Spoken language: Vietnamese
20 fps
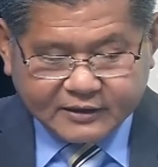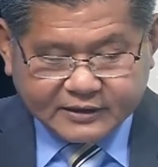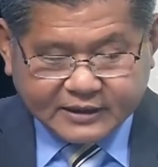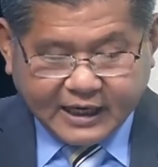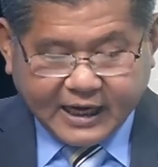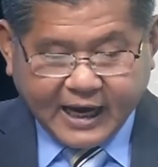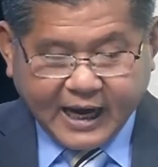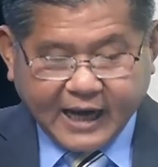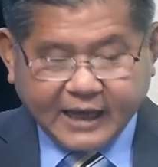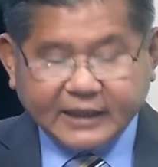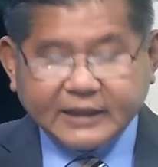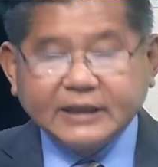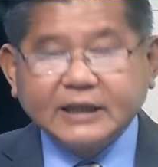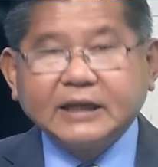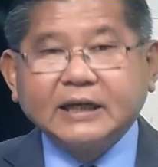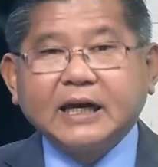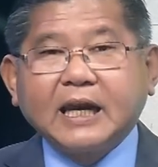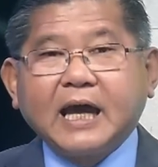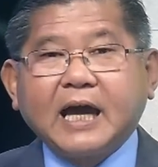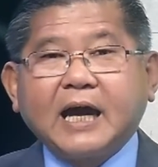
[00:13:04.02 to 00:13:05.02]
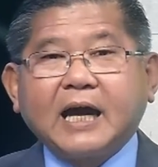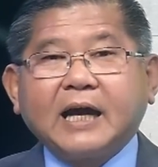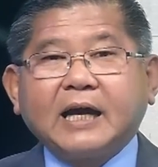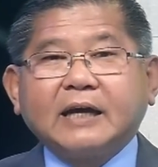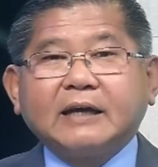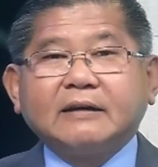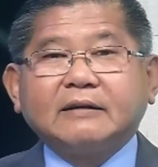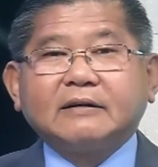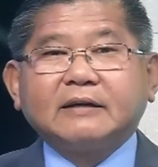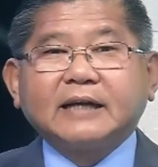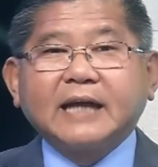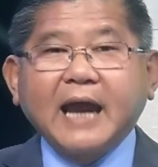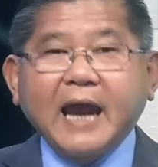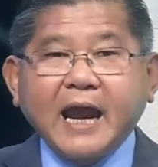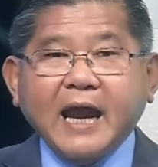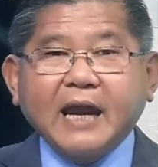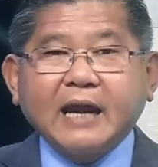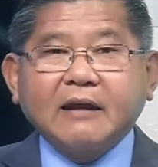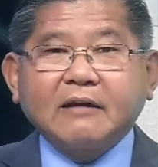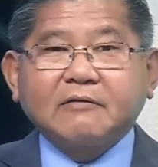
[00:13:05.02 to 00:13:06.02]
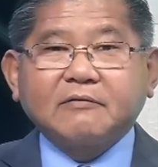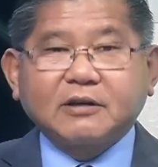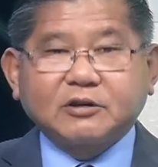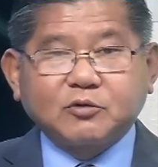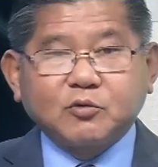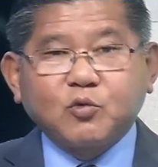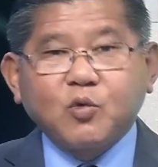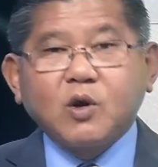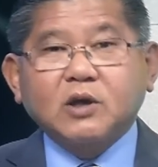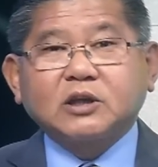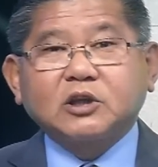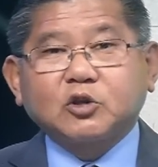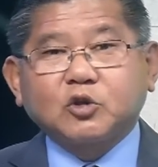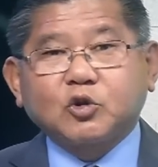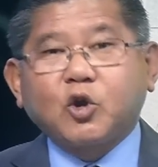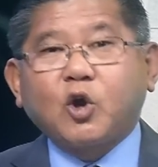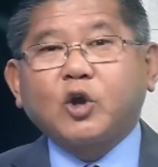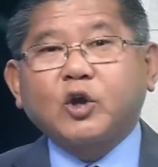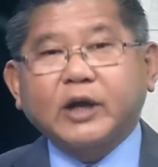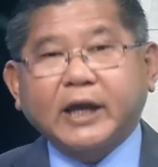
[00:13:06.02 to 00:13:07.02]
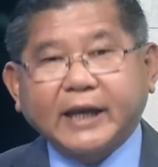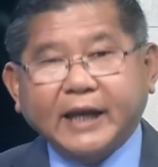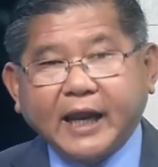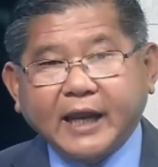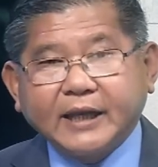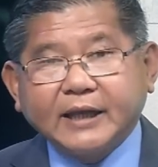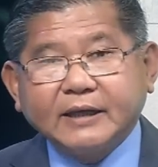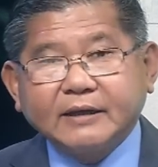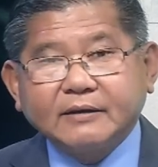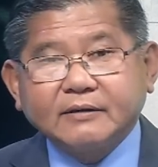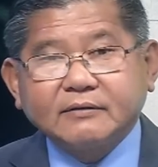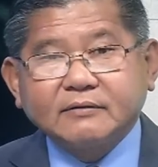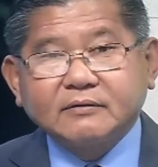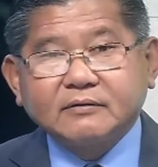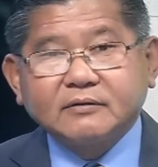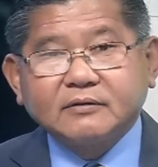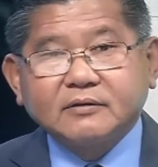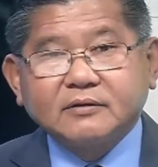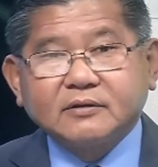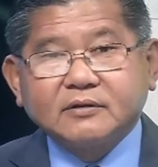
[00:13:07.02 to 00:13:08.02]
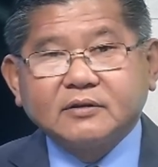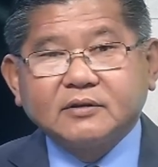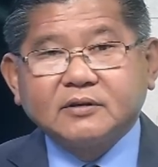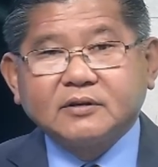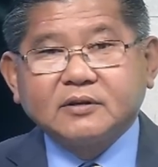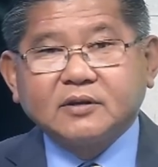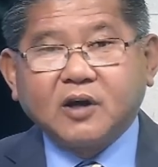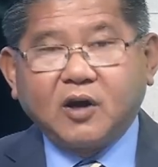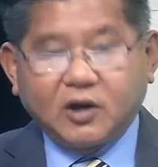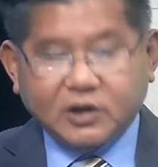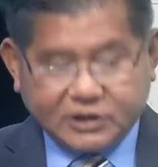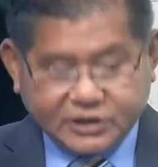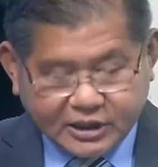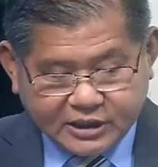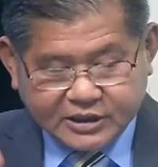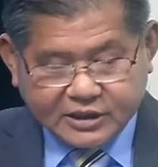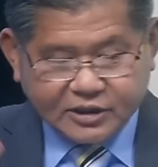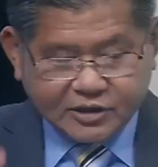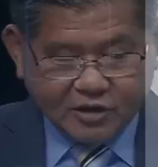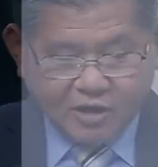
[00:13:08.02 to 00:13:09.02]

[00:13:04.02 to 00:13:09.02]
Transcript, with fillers: chẳng hạn như là nga và trung quốc như tôi nói hồi nãy họ chỉ